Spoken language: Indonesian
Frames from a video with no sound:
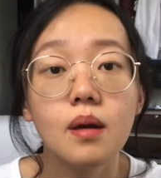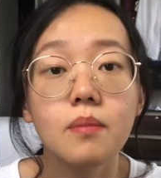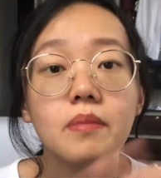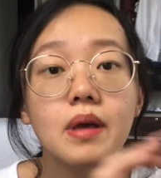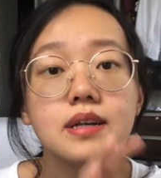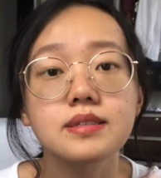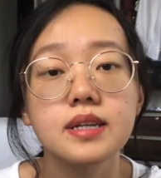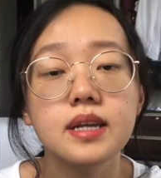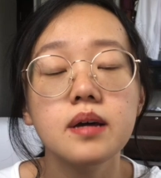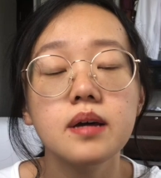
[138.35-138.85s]

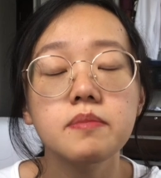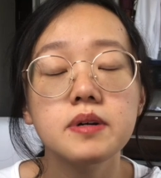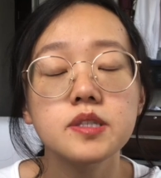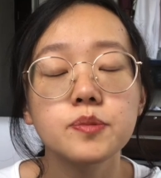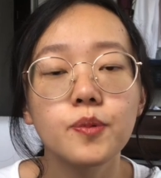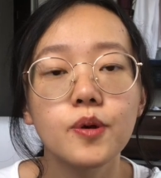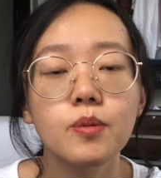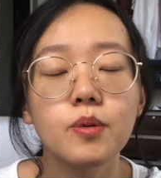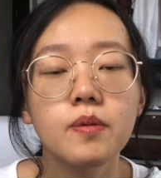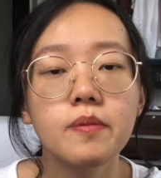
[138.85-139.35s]
Biasanya pas
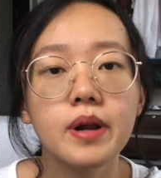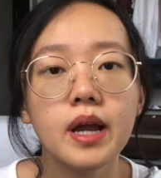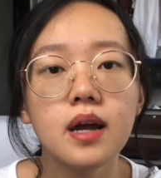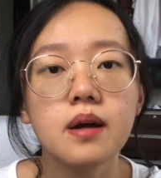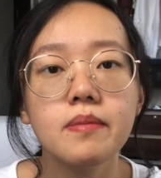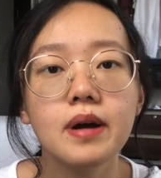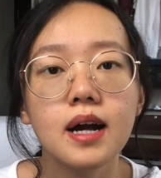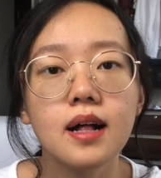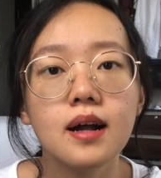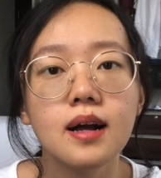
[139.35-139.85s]
promo
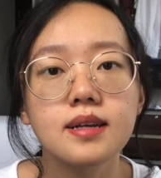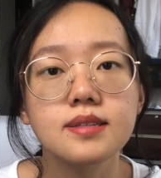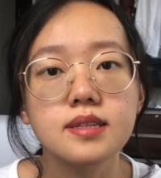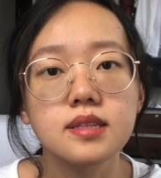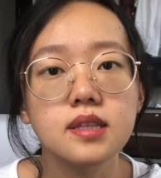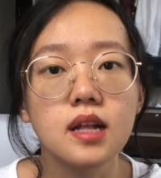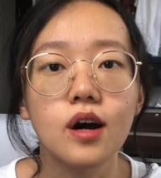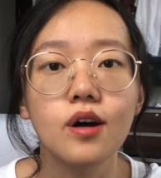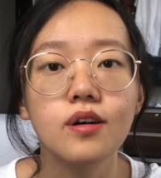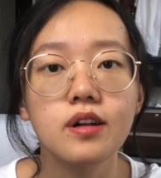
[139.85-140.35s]
mereka bakal
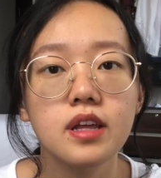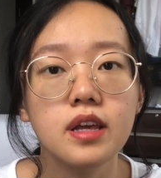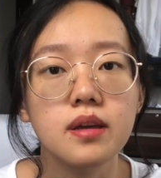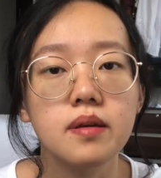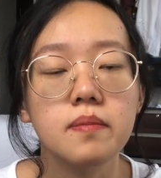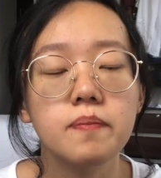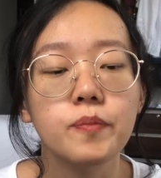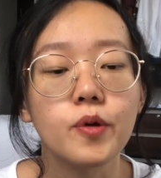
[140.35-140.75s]
ngasih tahu nih,